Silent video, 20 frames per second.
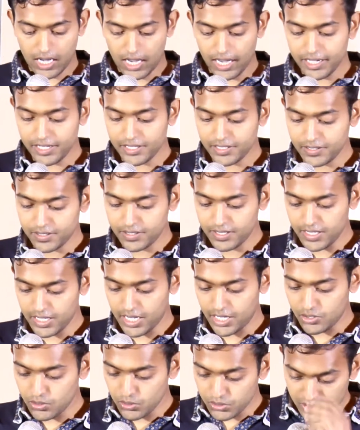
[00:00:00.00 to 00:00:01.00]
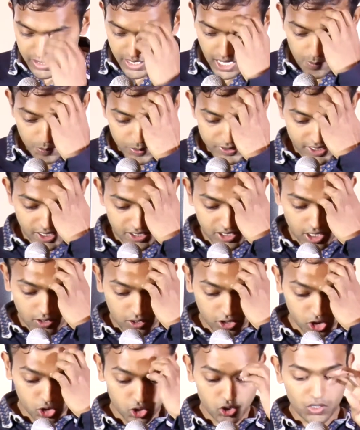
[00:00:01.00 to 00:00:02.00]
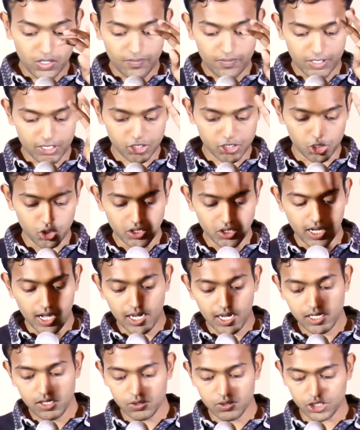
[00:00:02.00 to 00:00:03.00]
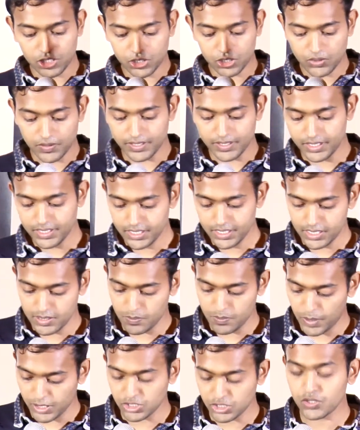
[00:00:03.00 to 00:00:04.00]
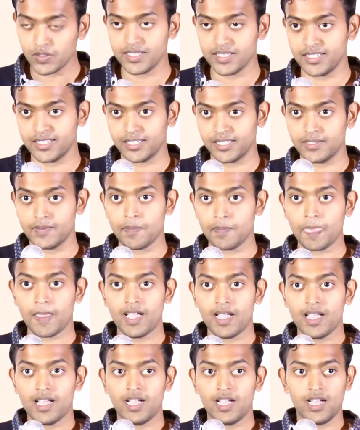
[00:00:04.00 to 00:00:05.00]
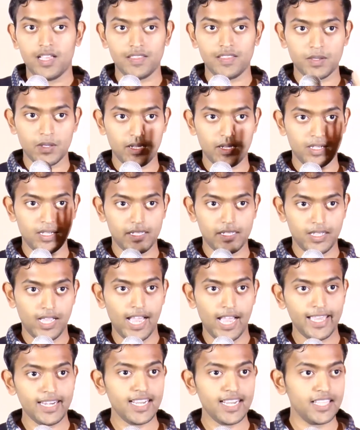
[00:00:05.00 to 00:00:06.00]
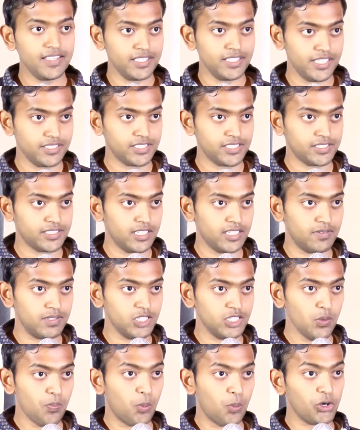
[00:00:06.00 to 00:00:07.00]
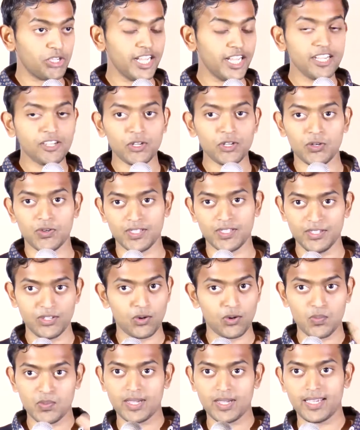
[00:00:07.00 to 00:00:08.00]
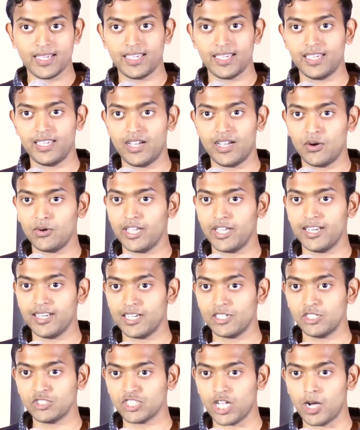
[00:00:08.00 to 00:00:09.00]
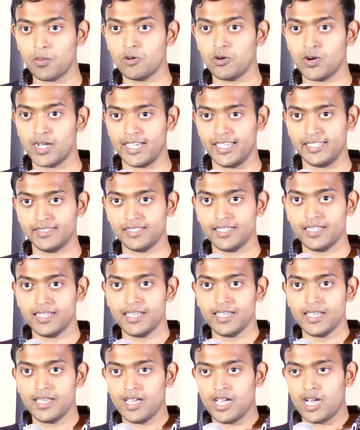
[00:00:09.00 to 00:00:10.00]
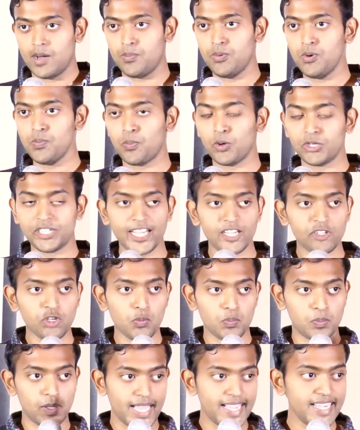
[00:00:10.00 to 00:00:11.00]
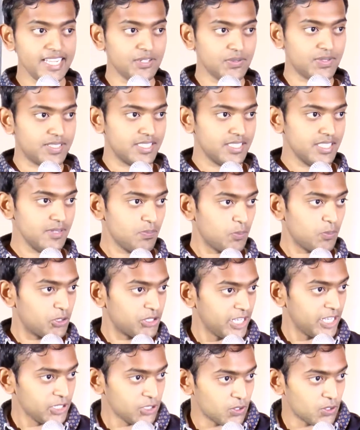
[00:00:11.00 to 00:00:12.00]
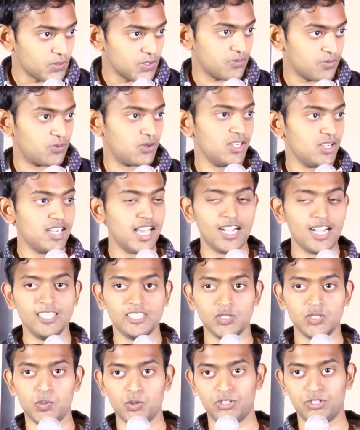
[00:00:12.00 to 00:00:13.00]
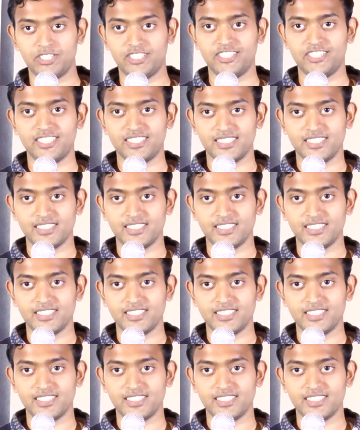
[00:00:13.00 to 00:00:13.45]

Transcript: ஆயிரத்தி எண்ணூற்றி நாற்பத்தஞ்சாம் வருஷம் வருஷம் நாலு வருஷம் வந்து பஞ்சம் வந்திருக்கு அந்த அயர்லாந்து தேசத்தில் வந்து பொட்டேட்டோ வந்து ரொம்ப அவங்க எல்லோரும் சாப்பிடுவாங்க அப்போது பொட்டேட்டோ பிளைட் வந்து பொட்டேட்டோ ஃபுல்லாக அழிச்சு போட்டுருச்சு